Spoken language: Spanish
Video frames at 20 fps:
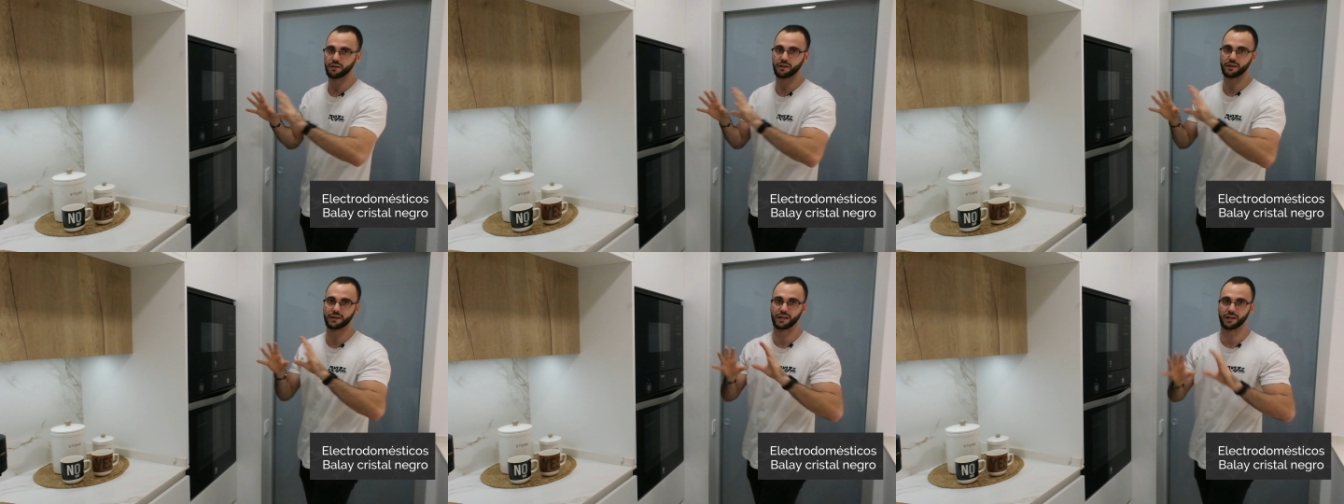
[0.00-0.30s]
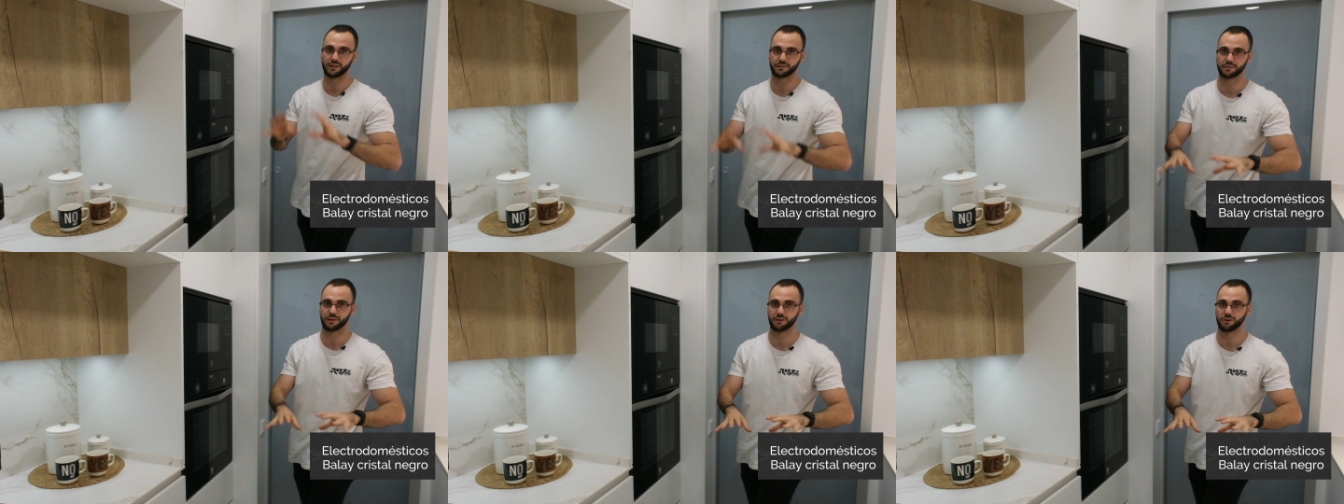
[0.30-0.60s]
y el
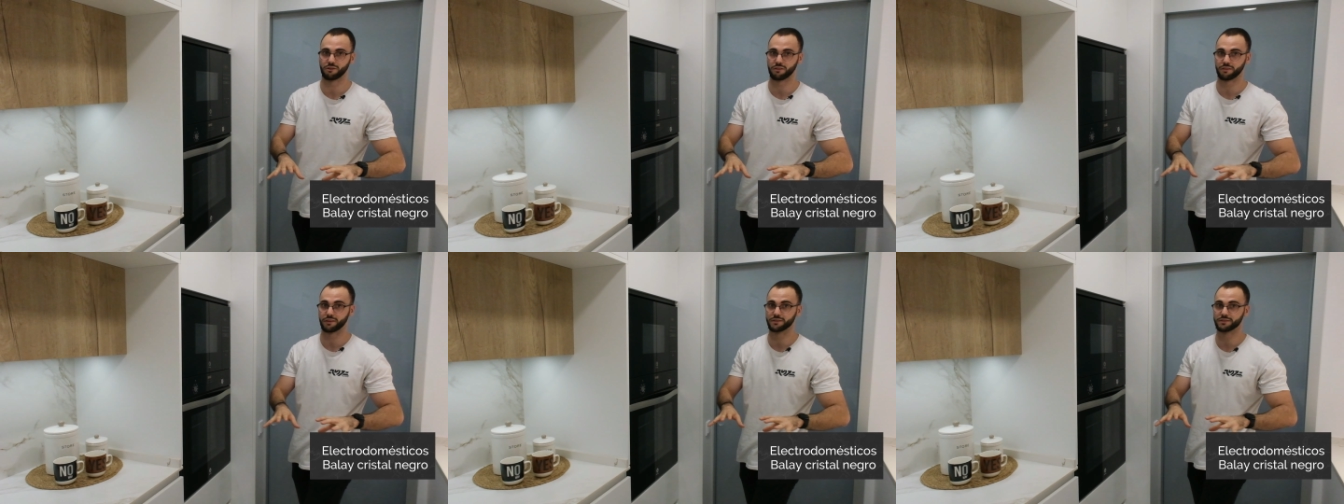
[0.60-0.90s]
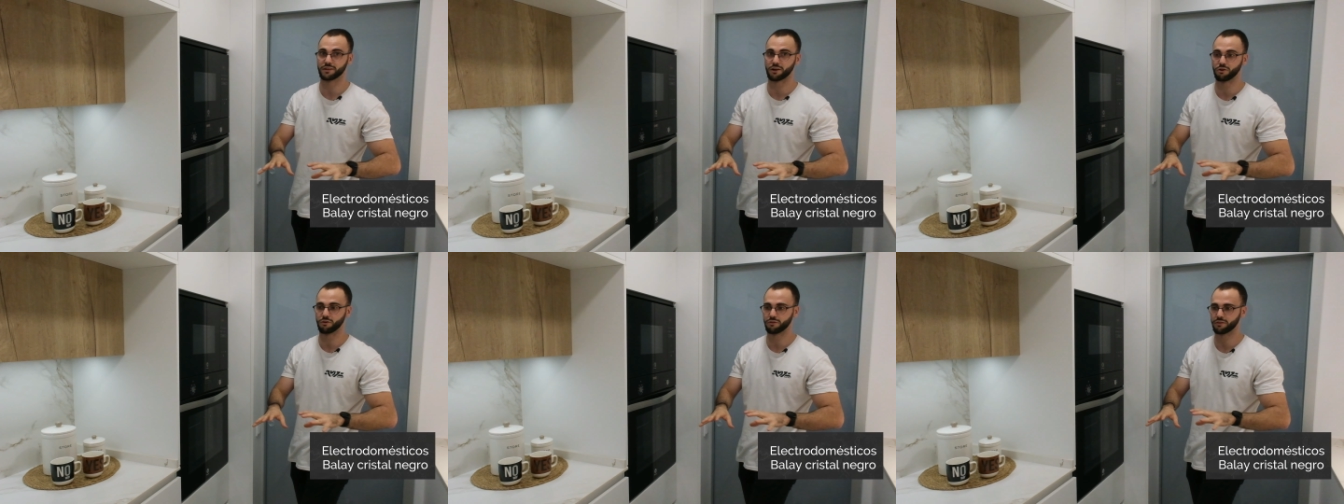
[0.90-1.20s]
exterior de
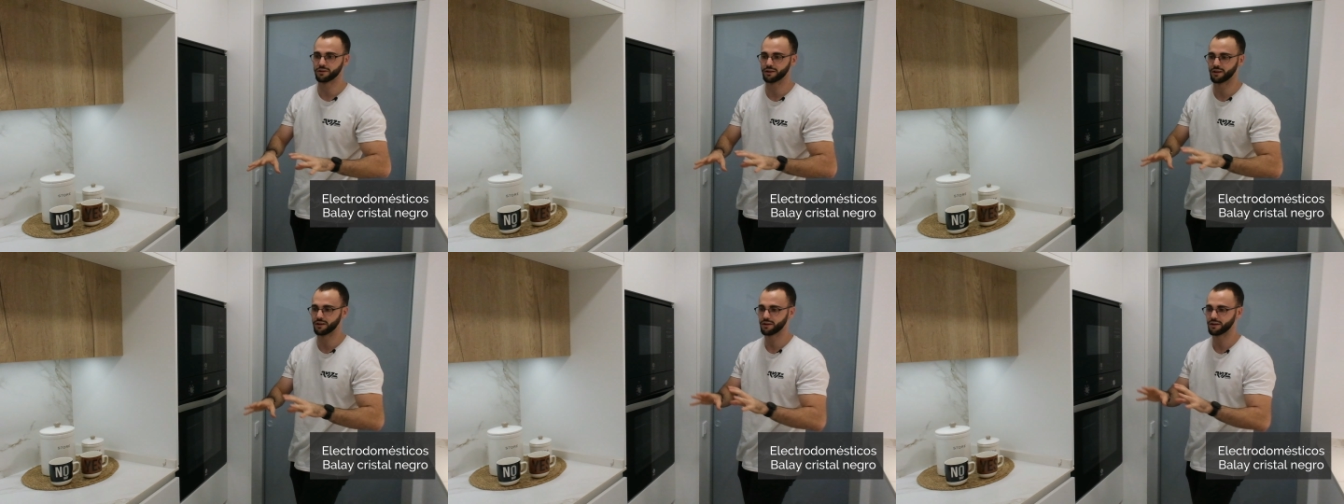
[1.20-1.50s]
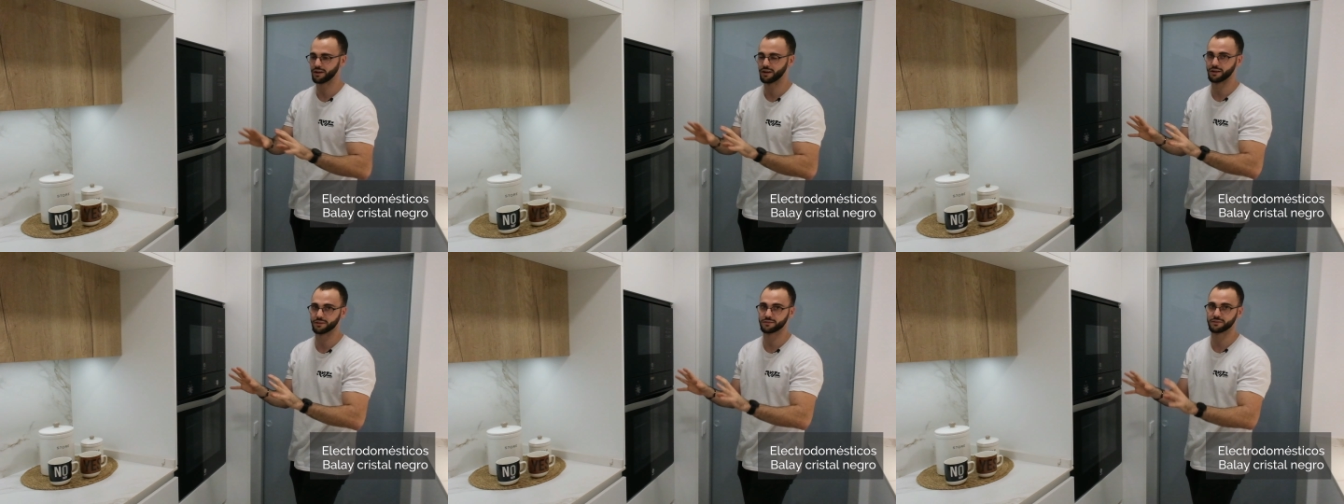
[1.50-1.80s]
esta cocina,
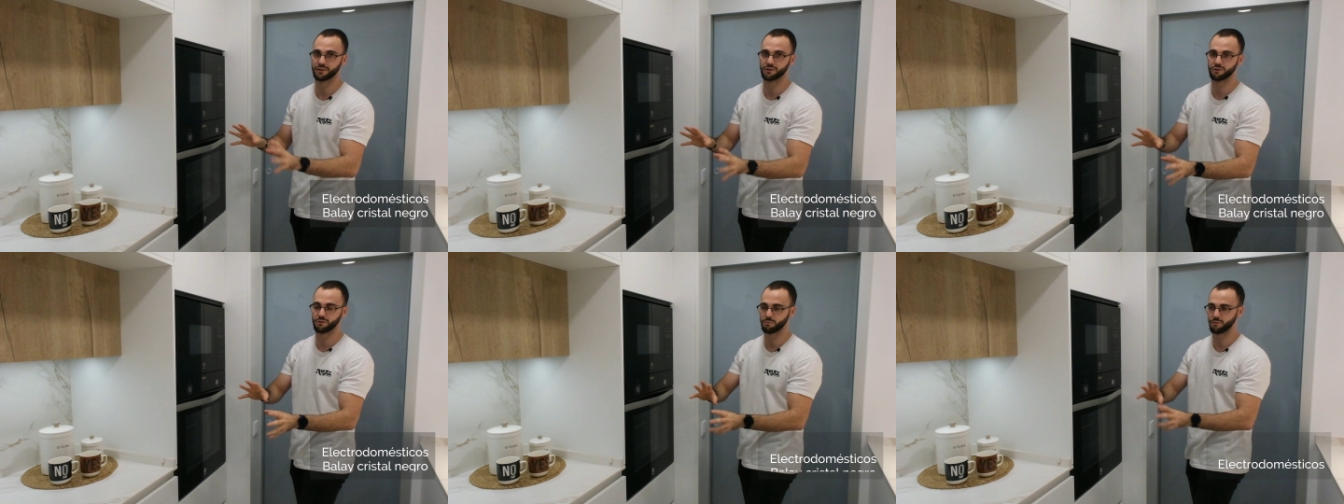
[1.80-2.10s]
el exterior